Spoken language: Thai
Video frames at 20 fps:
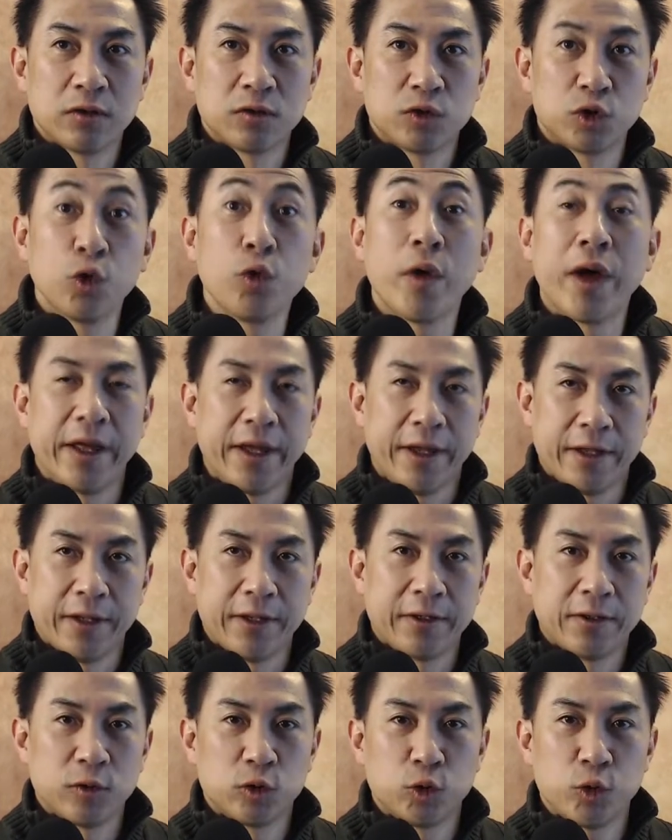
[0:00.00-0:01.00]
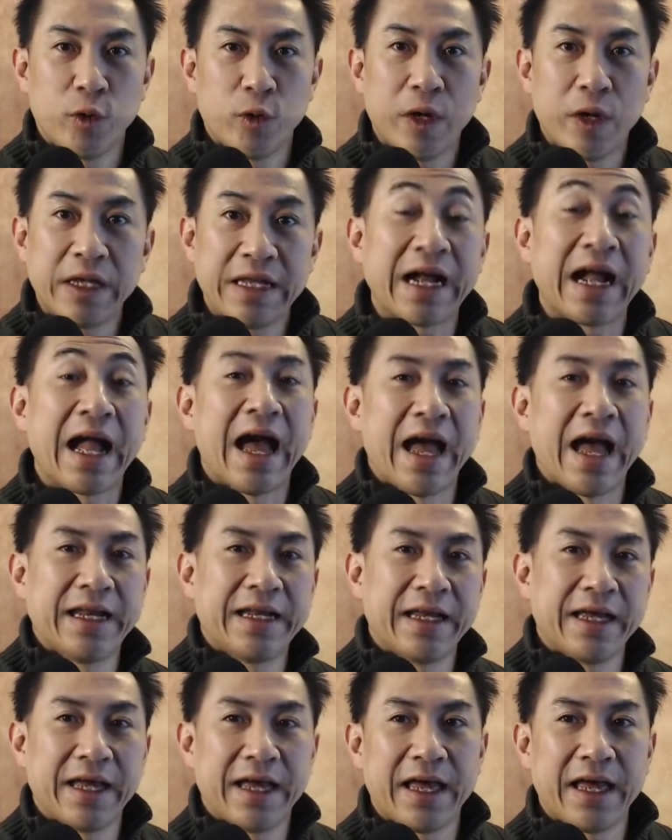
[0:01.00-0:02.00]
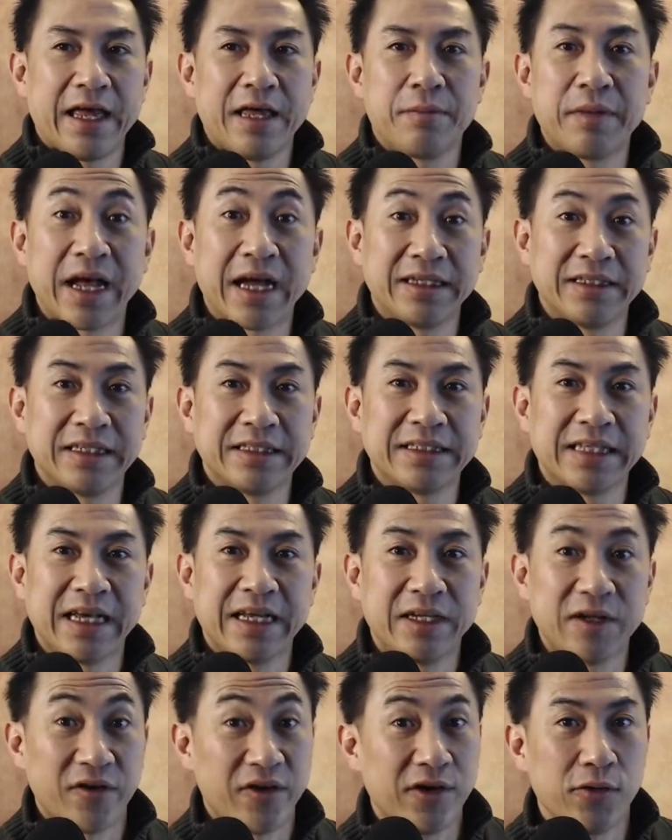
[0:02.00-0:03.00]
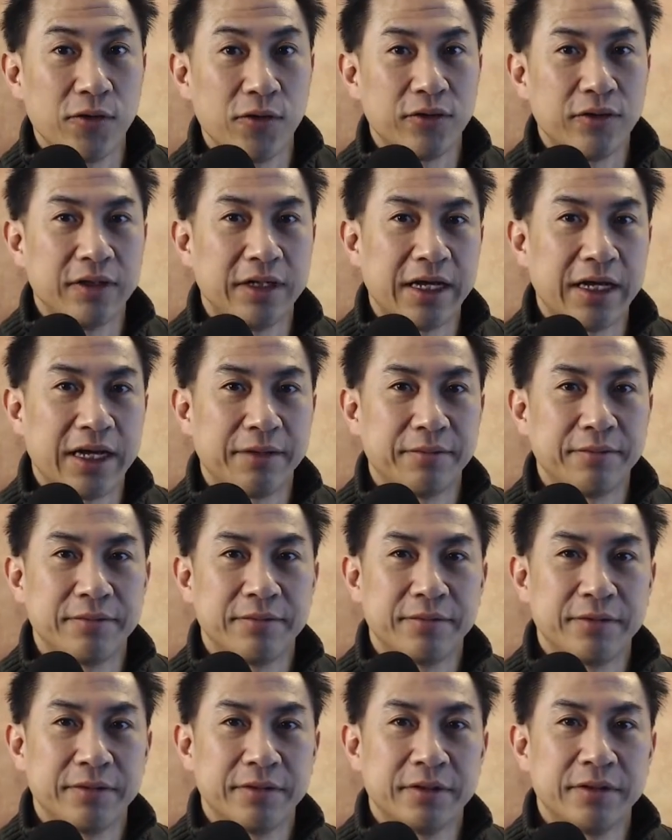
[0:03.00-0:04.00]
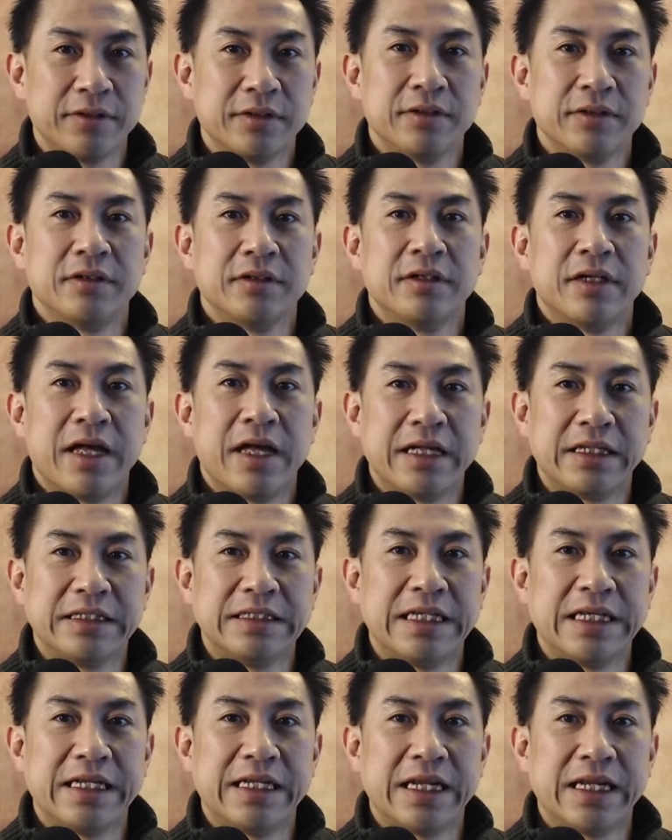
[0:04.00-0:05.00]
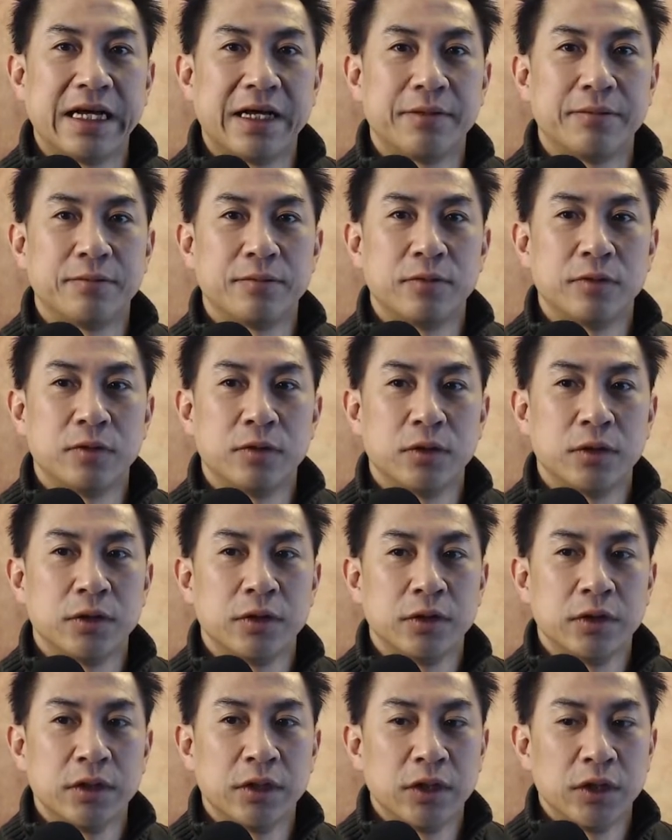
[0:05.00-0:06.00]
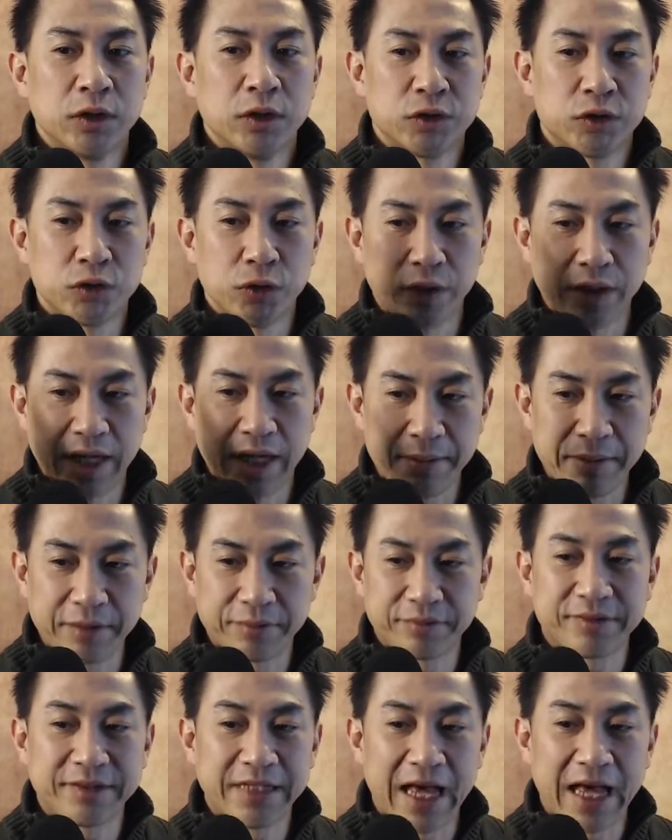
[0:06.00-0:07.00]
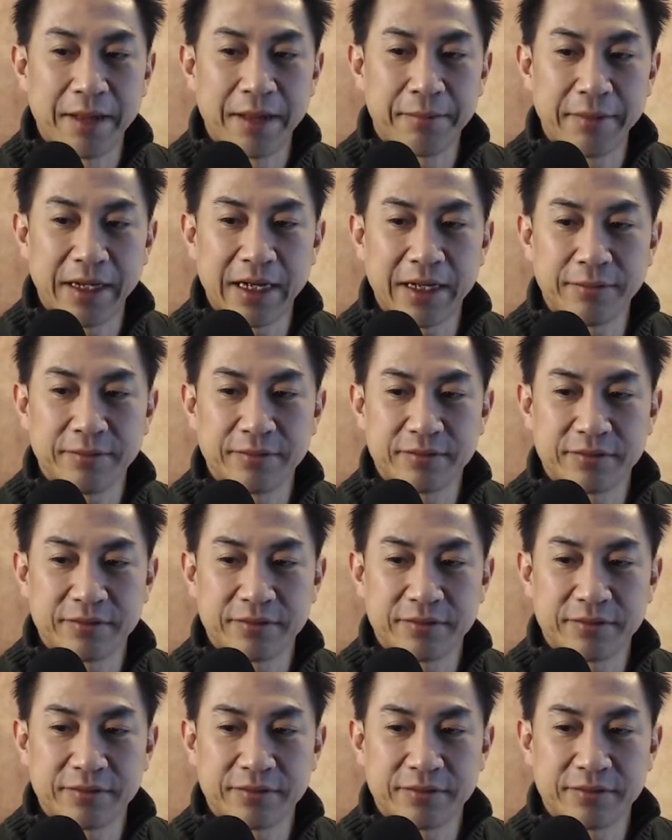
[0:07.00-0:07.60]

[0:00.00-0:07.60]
ช่วยช่วยนักขายเนี่ยให้มีค่าใช้จ่ายน้อยลงนะครับเอเจนต์นะครับ ส่วนอันดับ 3 นะครับ